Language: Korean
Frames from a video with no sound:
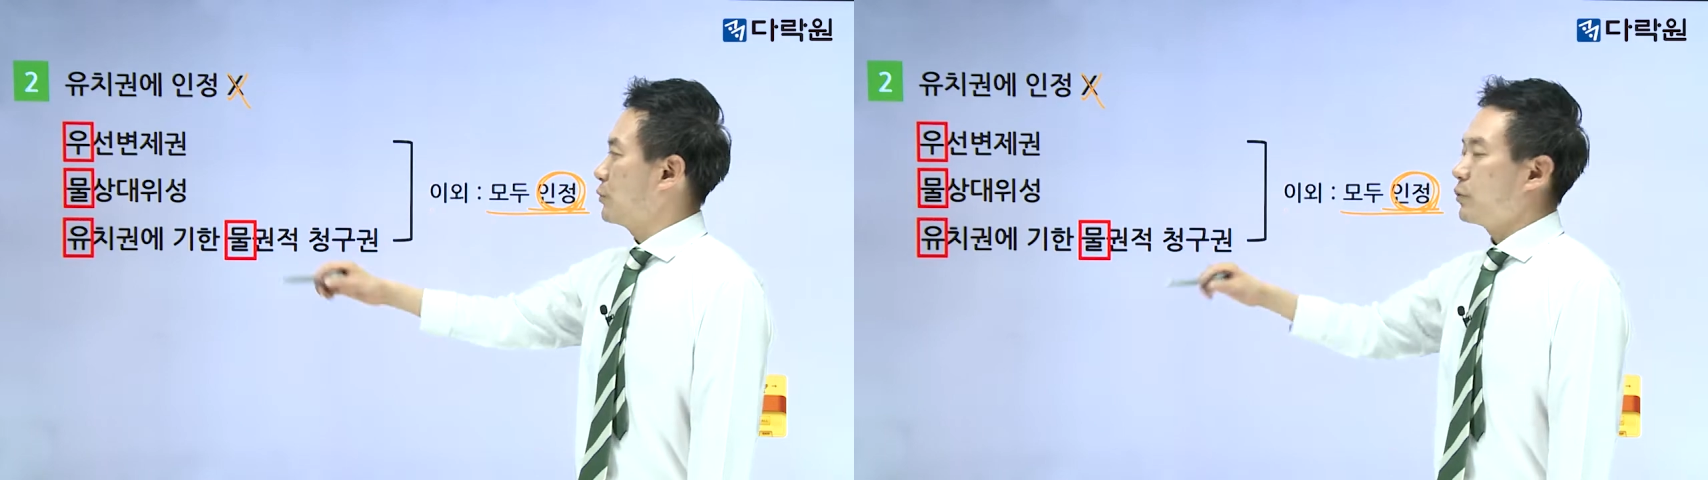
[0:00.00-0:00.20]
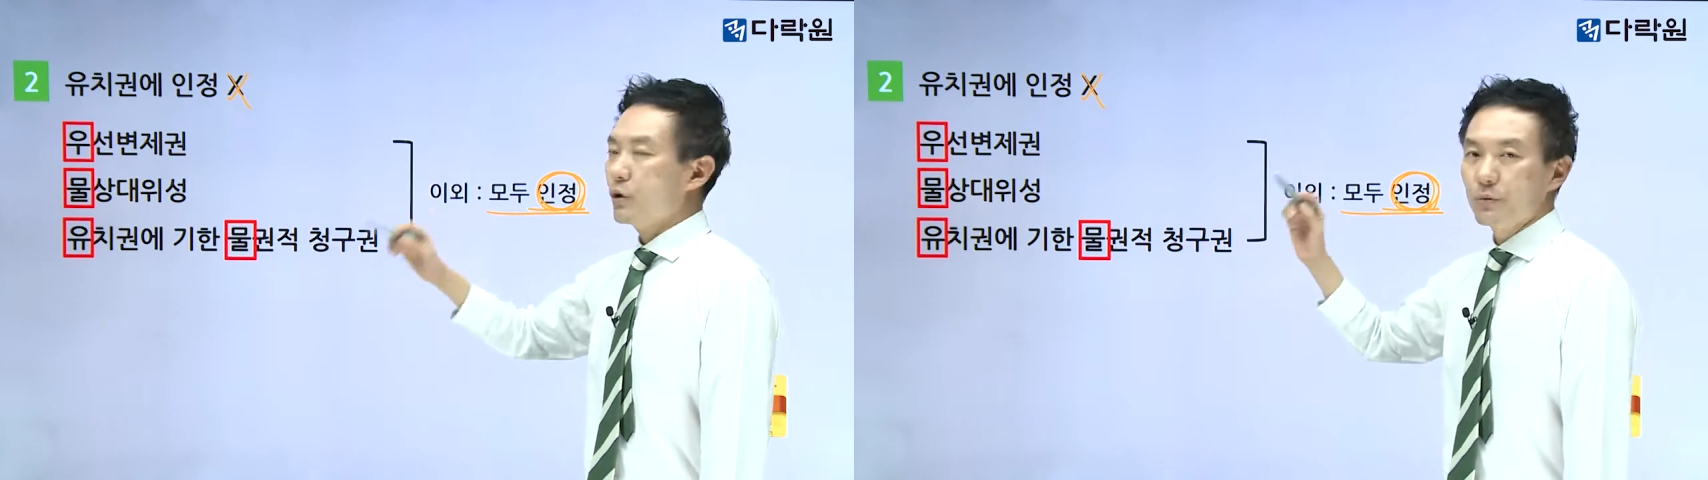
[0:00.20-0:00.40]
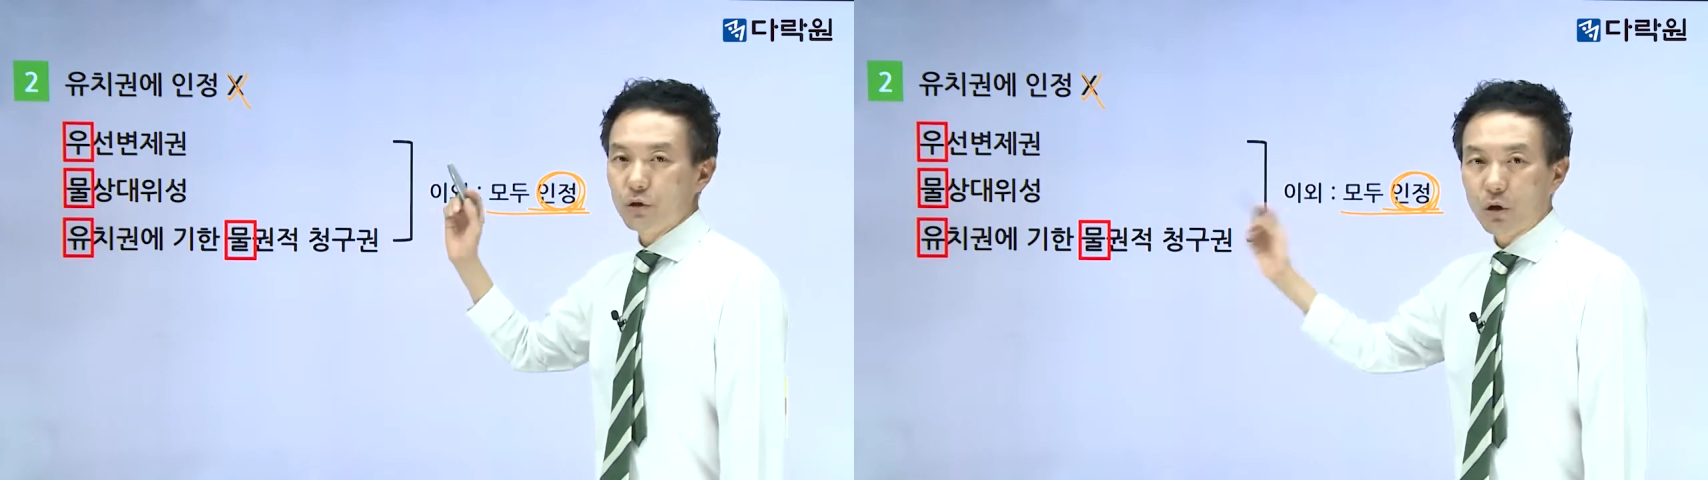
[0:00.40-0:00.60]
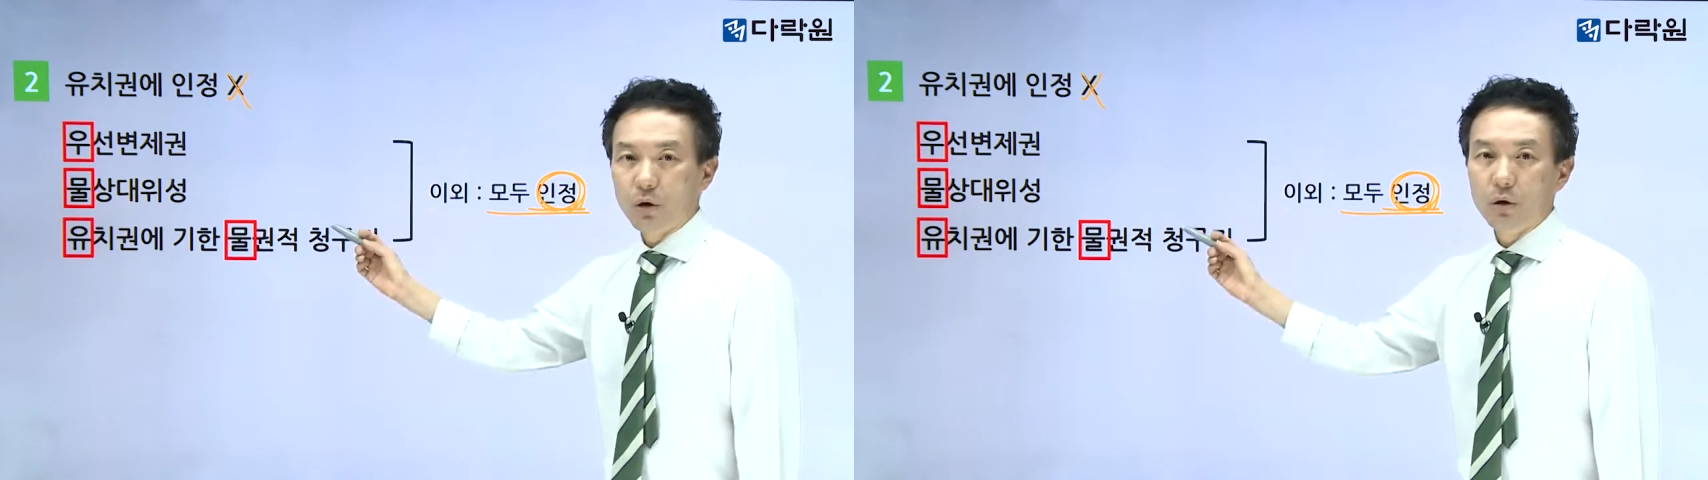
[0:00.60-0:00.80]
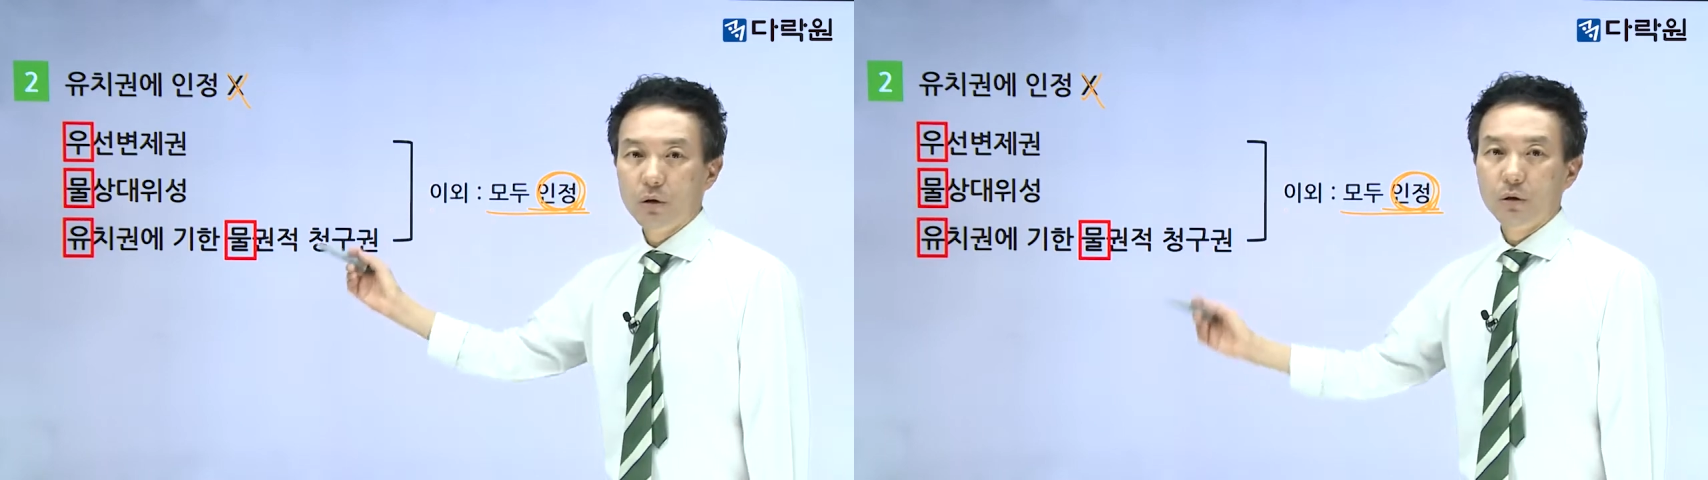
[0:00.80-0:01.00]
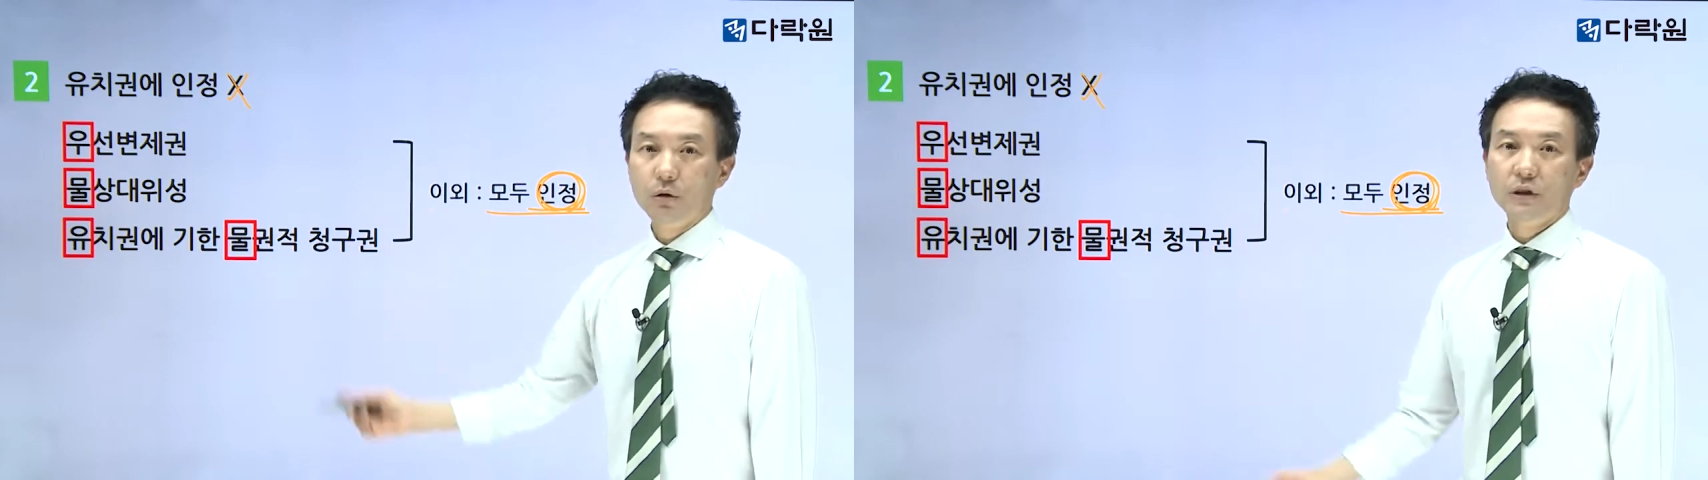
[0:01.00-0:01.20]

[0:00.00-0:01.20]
유물 없죠. 그